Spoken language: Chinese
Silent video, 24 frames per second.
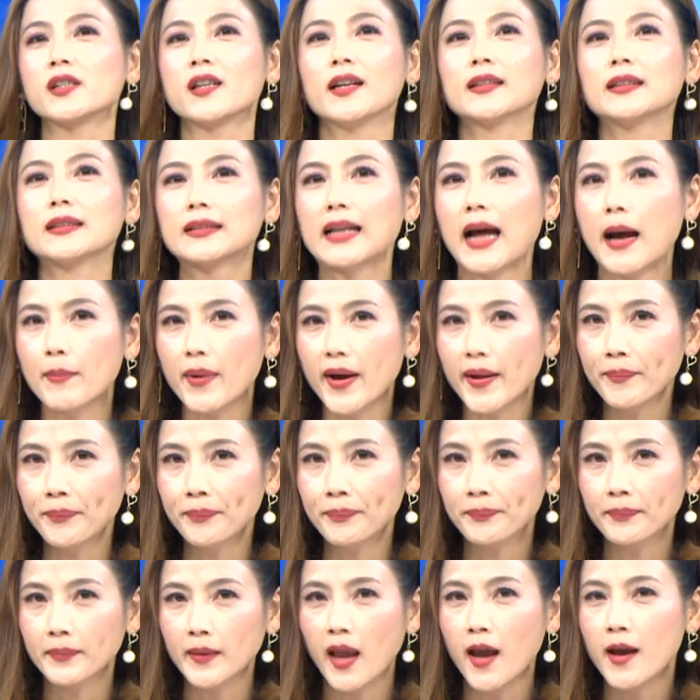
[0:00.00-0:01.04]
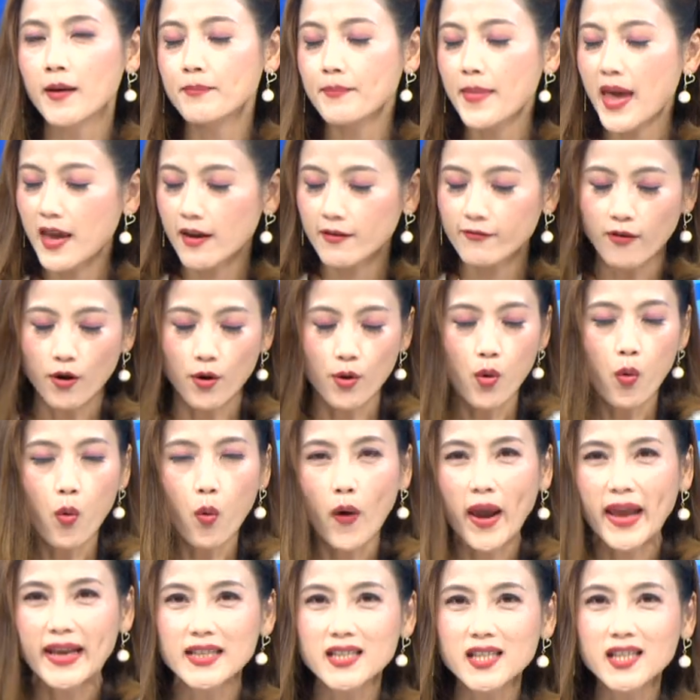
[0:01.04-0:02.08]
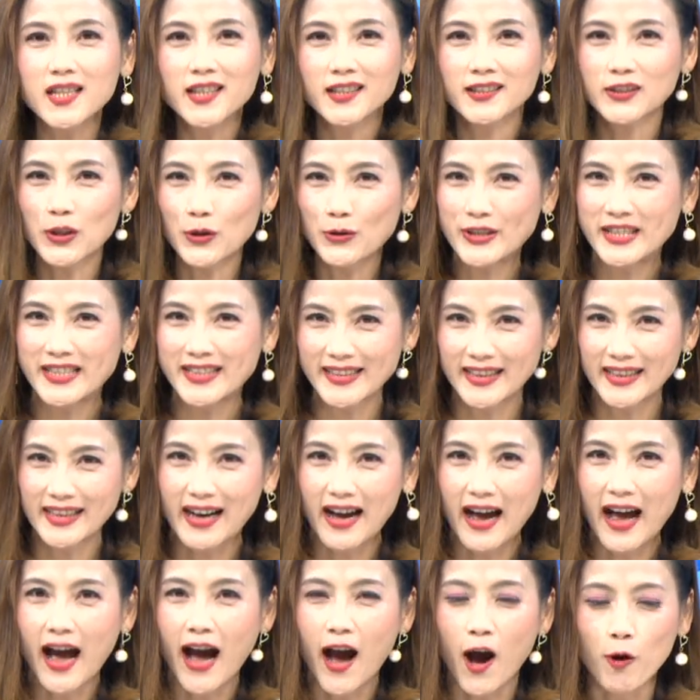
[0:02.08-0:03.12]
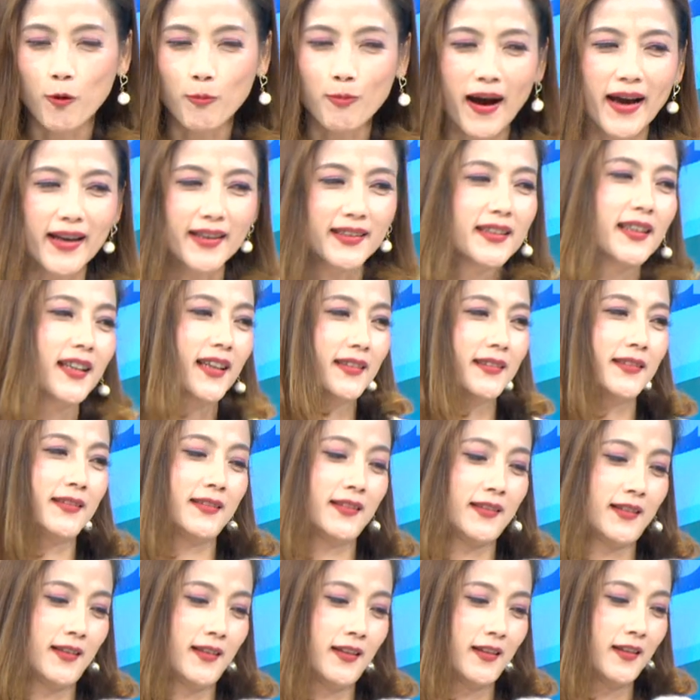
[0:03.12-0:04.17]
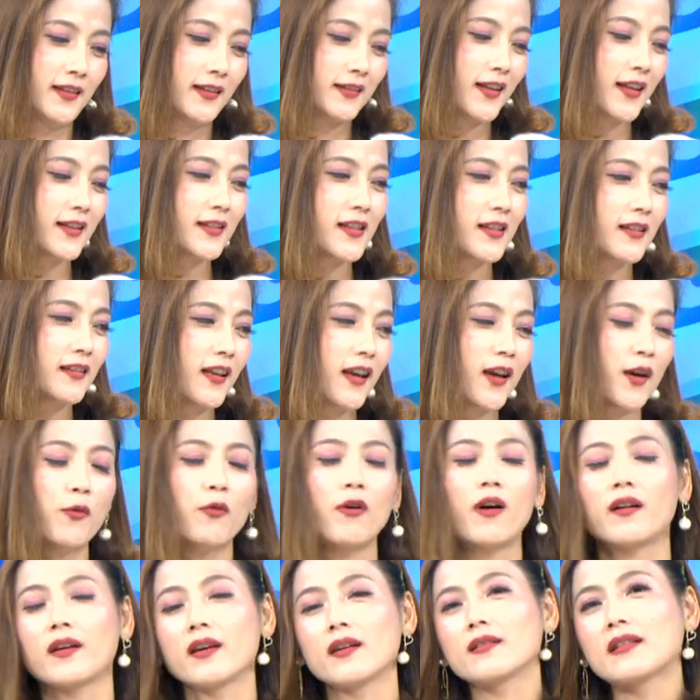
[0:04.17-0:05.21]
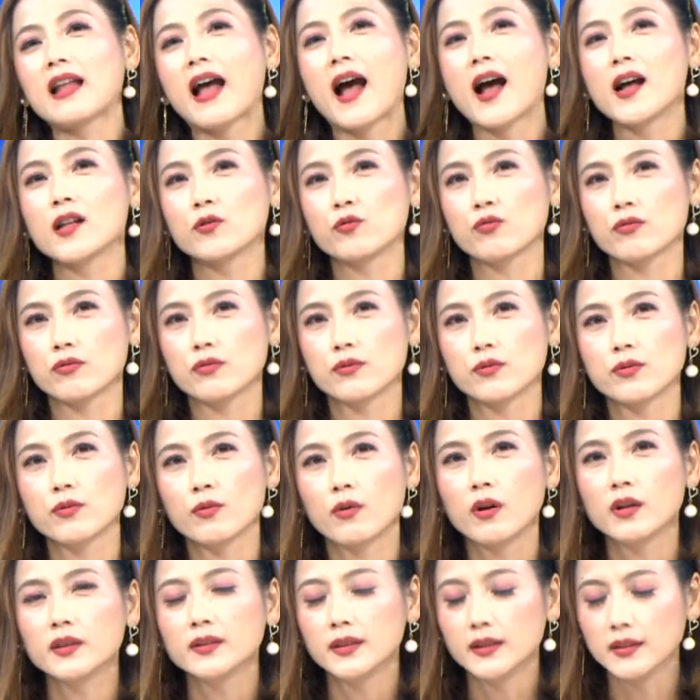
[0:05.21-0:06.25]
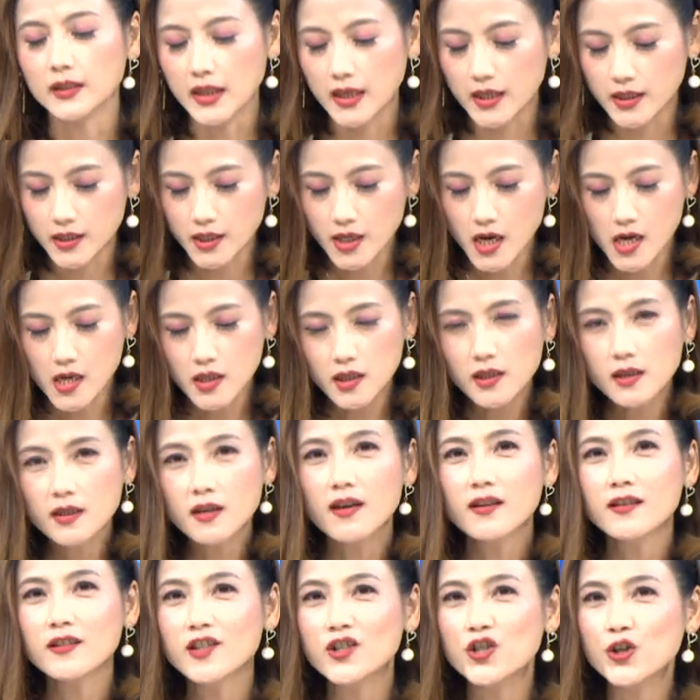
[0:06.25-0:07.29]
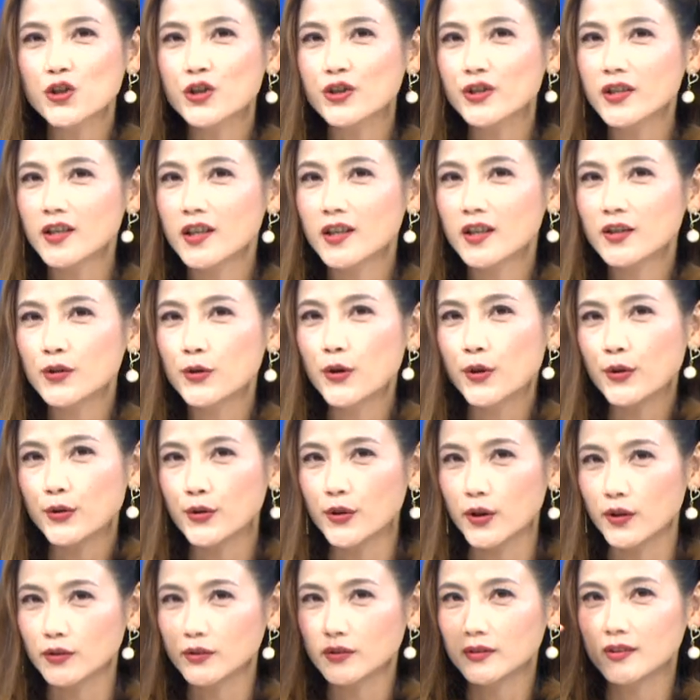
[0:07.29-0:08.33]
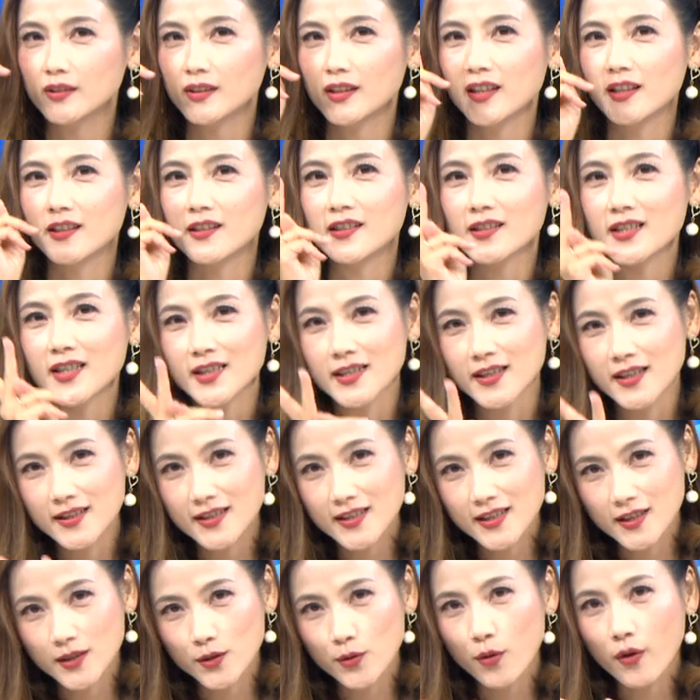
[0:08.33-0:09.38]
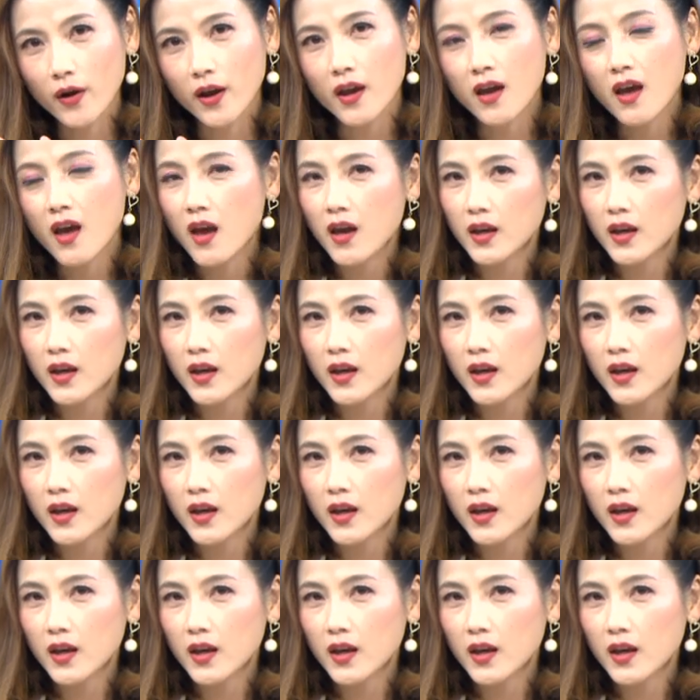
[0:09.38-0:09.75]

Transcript: 现在的大盘每逢回撤都是一个好买点。那今天我要给大家就是说，你人生值得拥有。第二次的机会，